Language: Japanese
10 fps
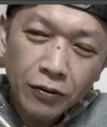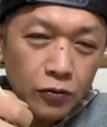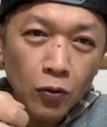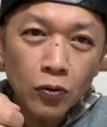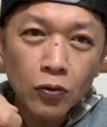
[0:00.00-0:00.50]

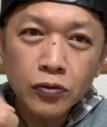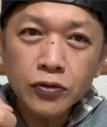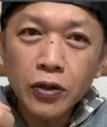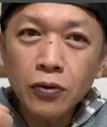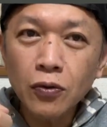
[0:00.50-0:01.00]
豚骨
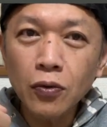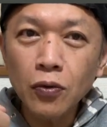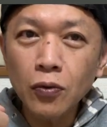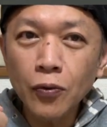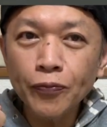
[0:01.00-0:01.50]
結構
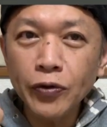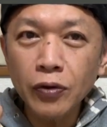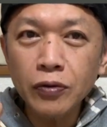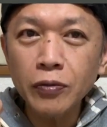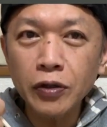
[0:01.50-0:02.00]
思った
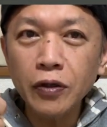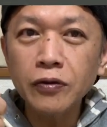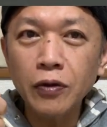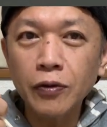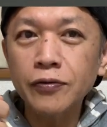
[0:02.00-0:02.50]
より目立っ
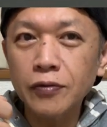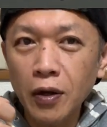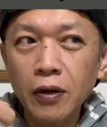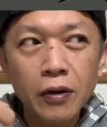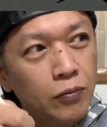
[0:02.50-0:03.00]
てます
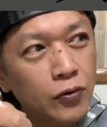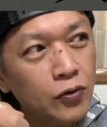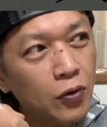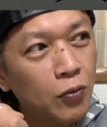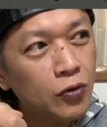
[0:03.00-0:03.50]
ね。味
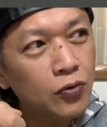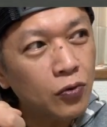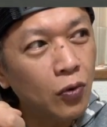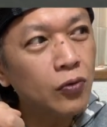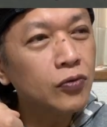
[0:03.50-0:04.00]
噌がもっと
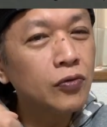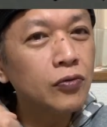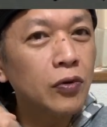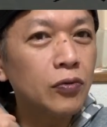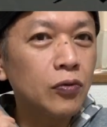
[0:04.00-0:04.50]
ドーンとくる
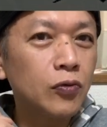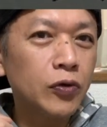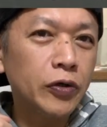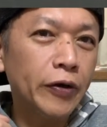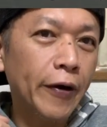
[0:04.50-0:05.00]
のかと思い
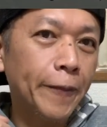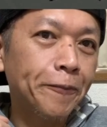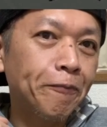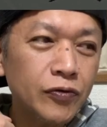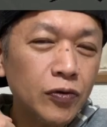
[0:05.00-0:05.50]
きや、
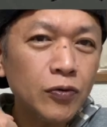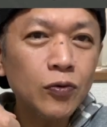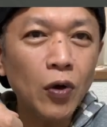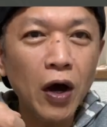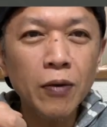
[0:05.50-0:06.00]
ちょっ
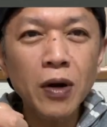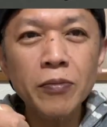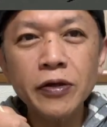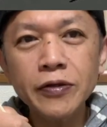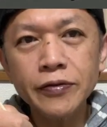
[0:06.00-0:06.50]
と甘
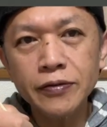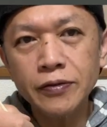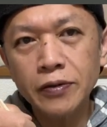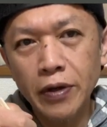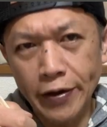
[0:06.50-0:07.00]
めです。
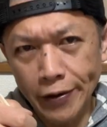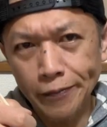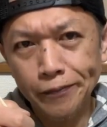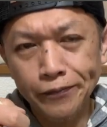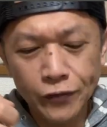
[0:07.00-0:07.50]
はい。
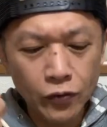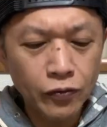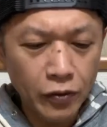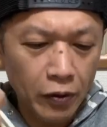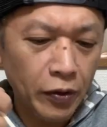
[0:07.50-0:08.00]
ちょっ
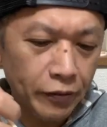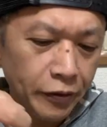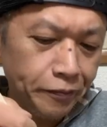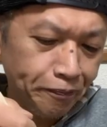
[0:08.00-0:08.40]
と甘め。